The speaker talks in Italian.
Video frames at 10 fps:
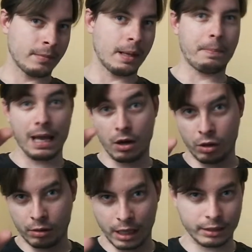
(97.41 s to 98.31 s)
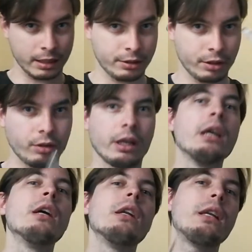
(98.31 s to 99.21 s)
Però attenzione,
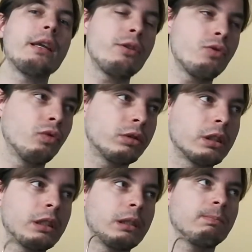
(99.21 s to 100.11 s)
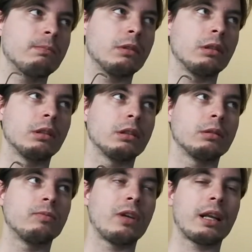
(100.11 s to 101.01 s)
le news
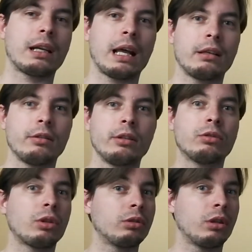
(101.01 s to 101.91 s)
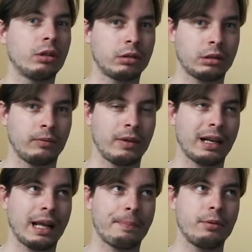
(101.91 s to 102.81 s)
eh, verranno introdotti,
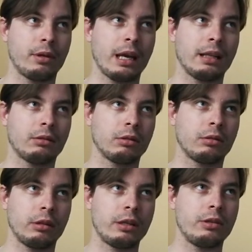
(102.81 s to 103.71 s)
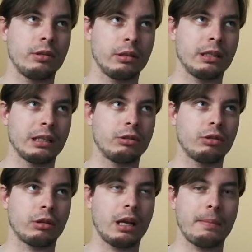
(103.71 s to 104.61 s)
verrà più che altro con le, gli
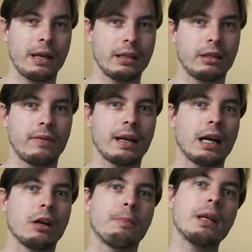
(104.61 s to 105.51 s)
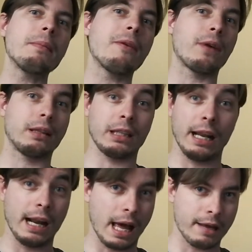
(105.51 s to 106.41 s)
aggiornamenti, verranno prima fatte
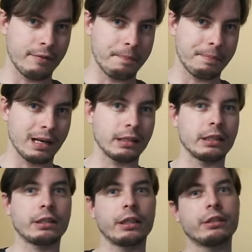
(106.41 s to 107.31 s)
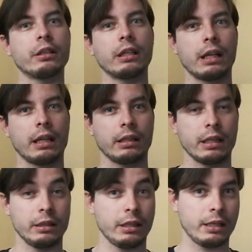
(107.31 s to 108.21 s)
le live per la descrizione del,
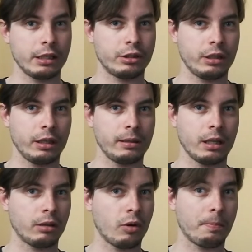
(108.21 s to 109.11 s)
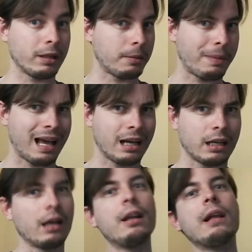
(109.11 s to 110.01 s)
del DLC del Combat
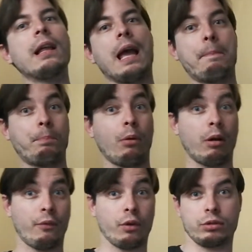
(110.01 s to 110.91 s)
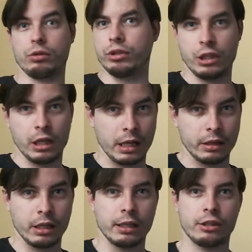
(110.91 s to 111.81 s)
Pack e poi forse uscirà il
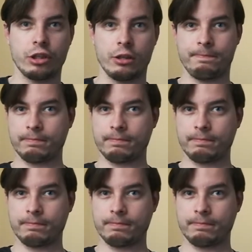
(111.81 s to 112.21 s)
DLC.